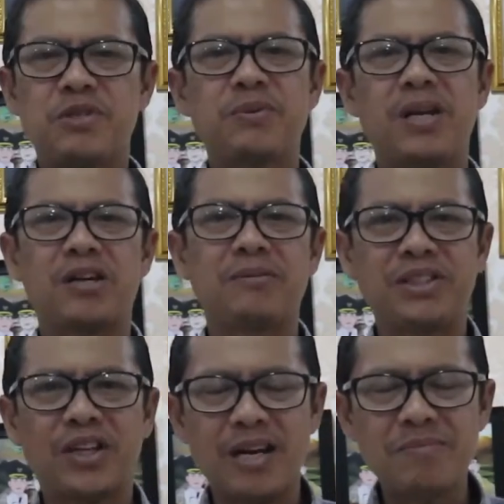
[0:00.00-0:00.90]

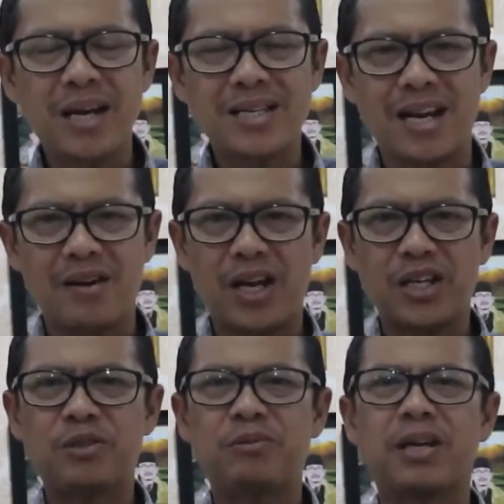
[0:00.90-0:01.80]
Bismillahirrahmanirrahim
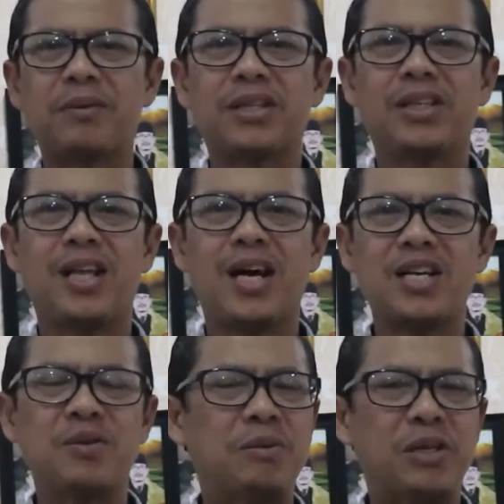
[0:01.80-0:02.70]
Assalamualaikum
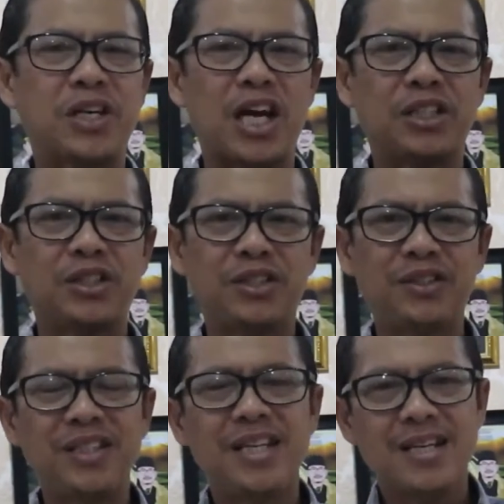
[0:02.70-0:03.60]
warahmatullahi
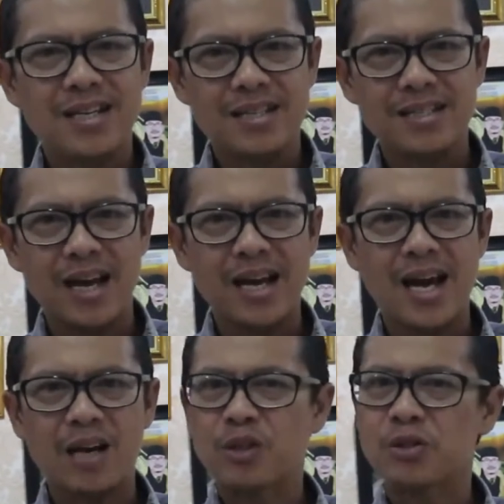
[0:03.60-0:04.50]
wabarakatuh
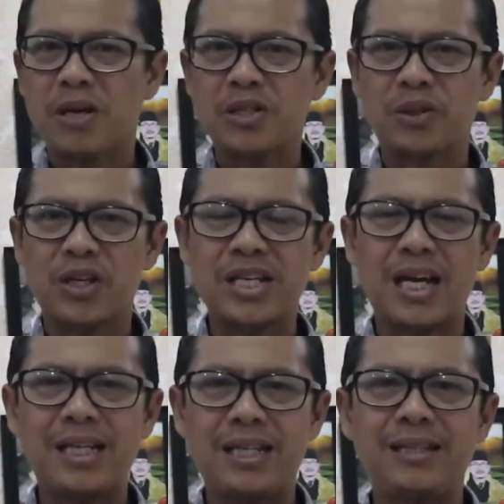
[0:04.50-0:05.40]
Saya Agus Masyur
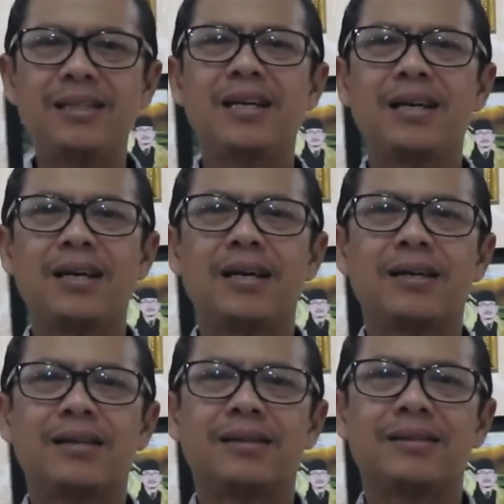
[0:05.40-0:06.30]
Syadi
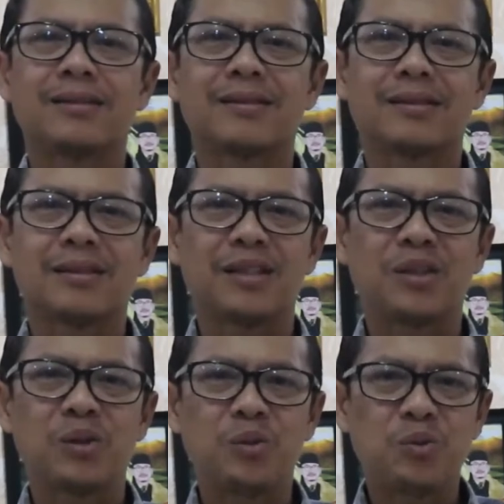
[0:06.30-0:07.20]

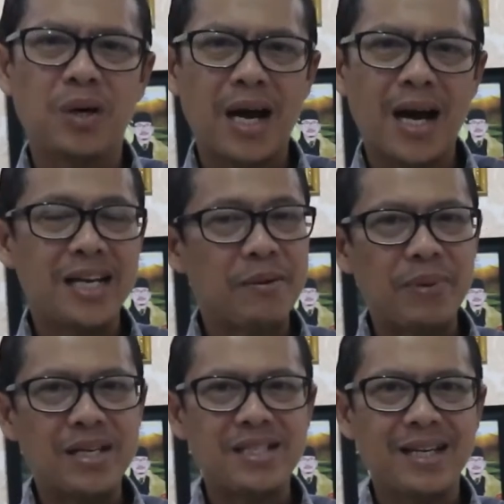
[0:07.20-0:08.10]
Ketua
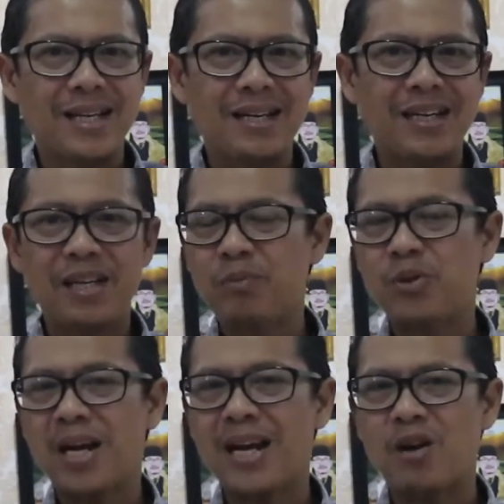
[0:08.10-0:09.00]
DPC
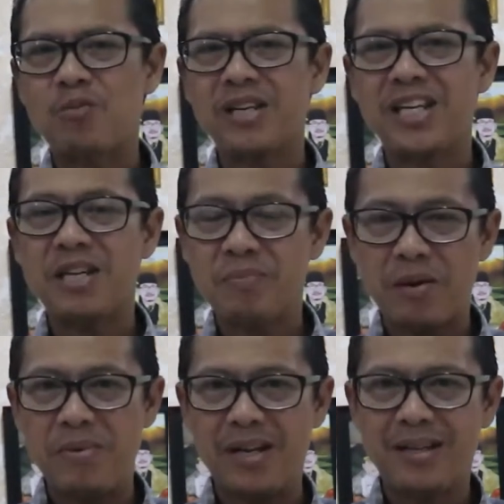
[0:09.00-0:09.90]
Himpunan Alumni
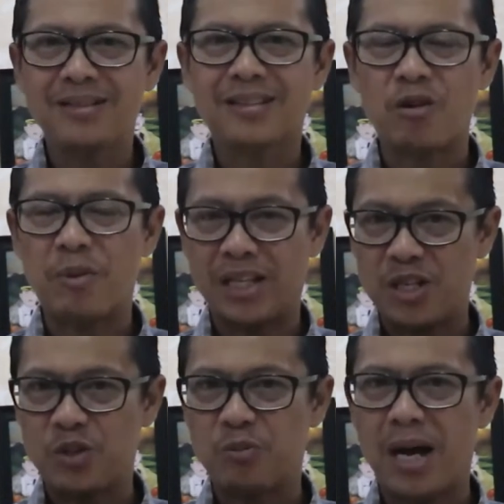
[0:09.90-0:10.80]
IPB
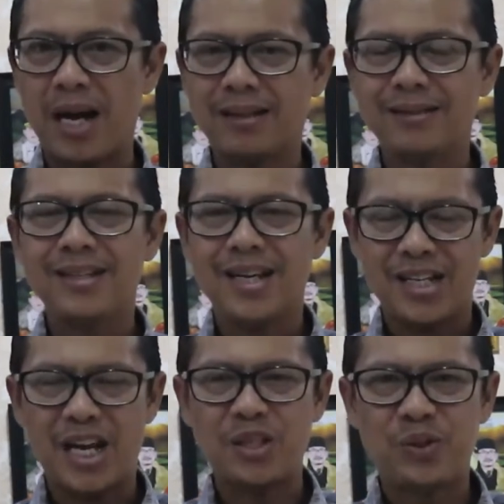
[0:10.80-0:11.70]
Kabupaten Subang
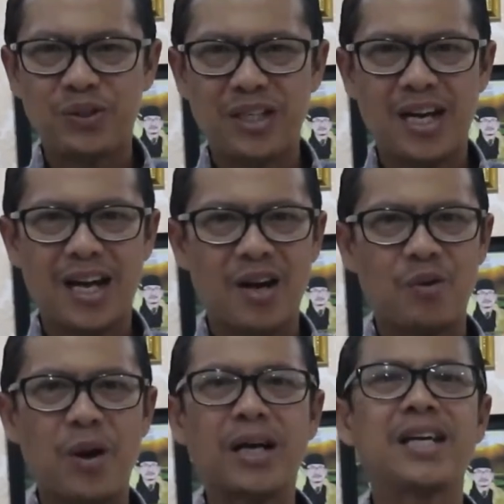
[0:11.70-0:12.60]
Yang juga
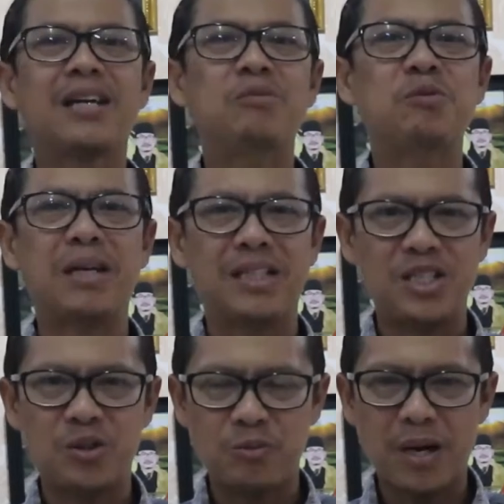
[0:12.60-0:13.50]
Wakil
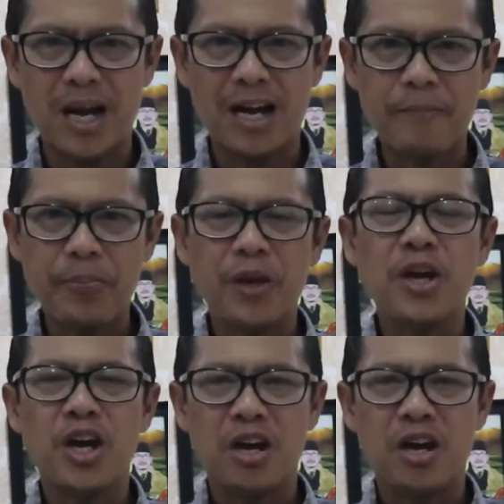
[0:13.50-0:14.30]
Bupati Subang